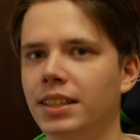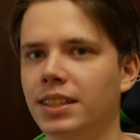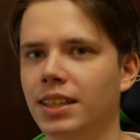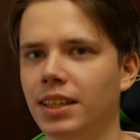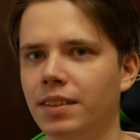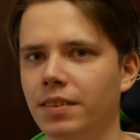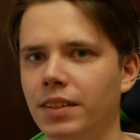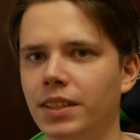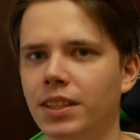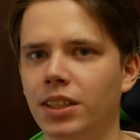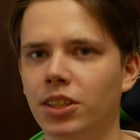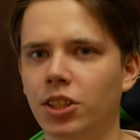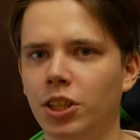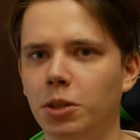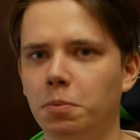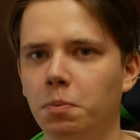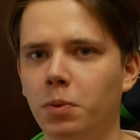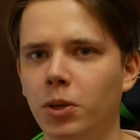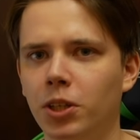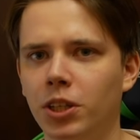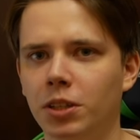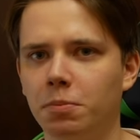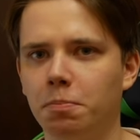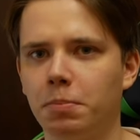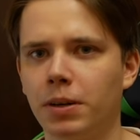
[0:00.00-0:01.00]
И, соответственно, чем
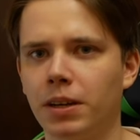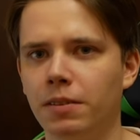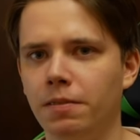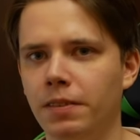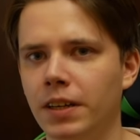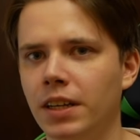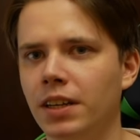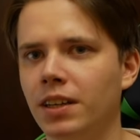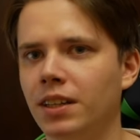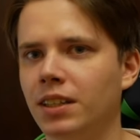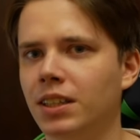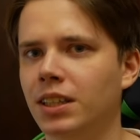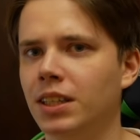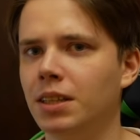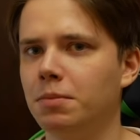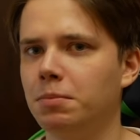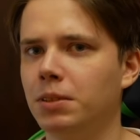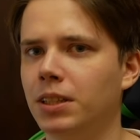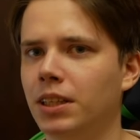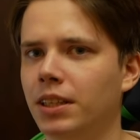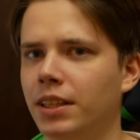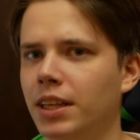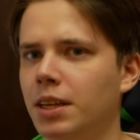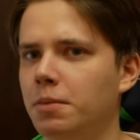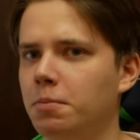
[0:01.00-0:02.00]
больше проверок, тем
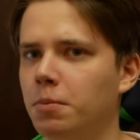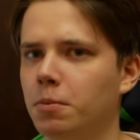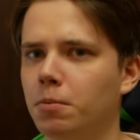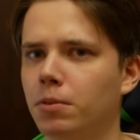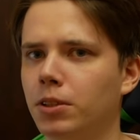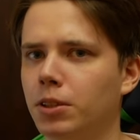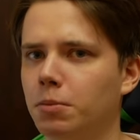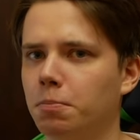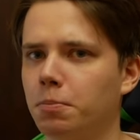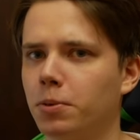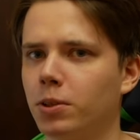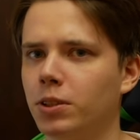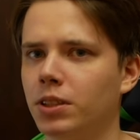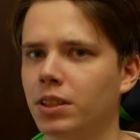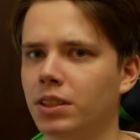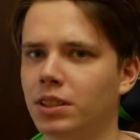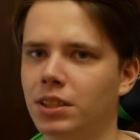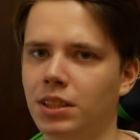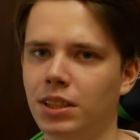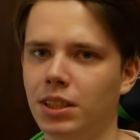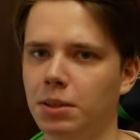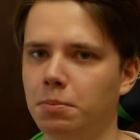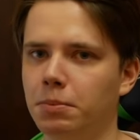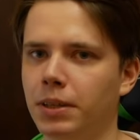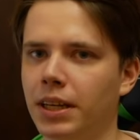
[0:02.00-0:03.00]
сильнее мы можем просто
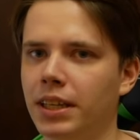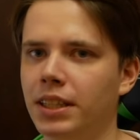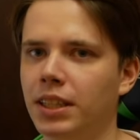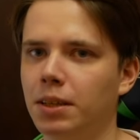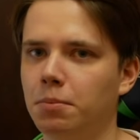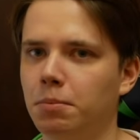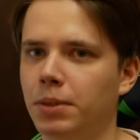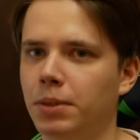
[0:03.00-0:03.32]
затемнять